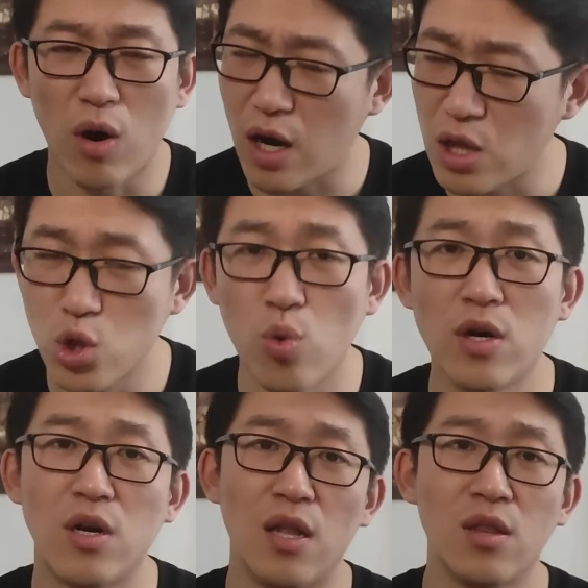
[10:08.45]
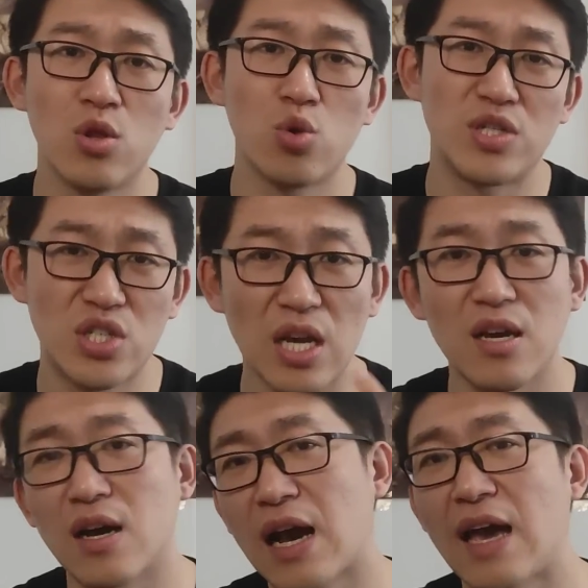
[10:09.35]
很多人对
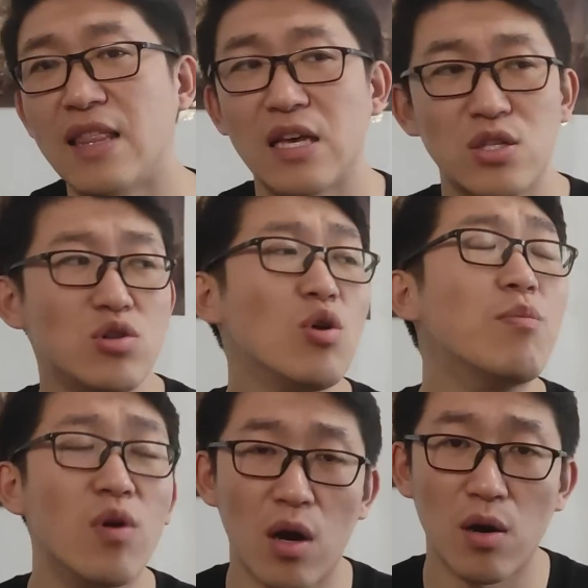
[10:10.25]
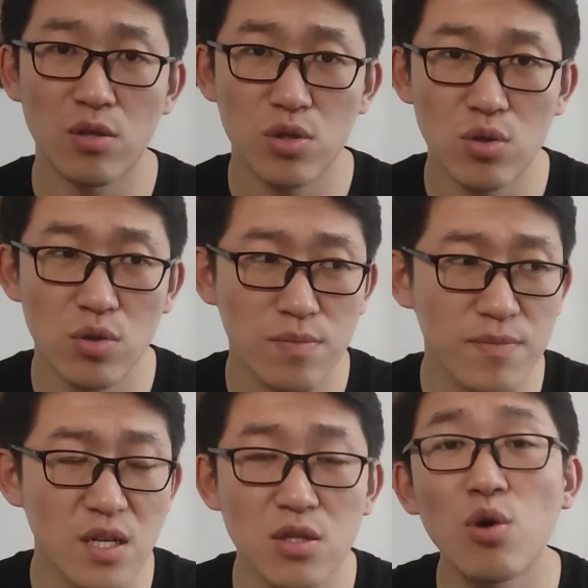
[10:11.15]
这个概念其实就模就就
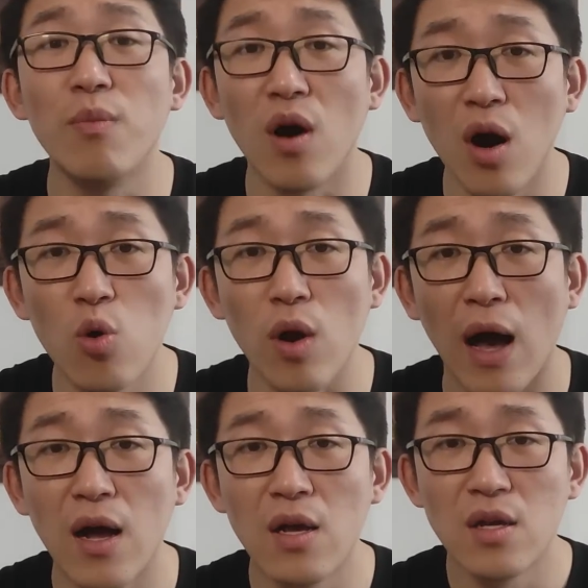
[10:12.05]
就模糊了。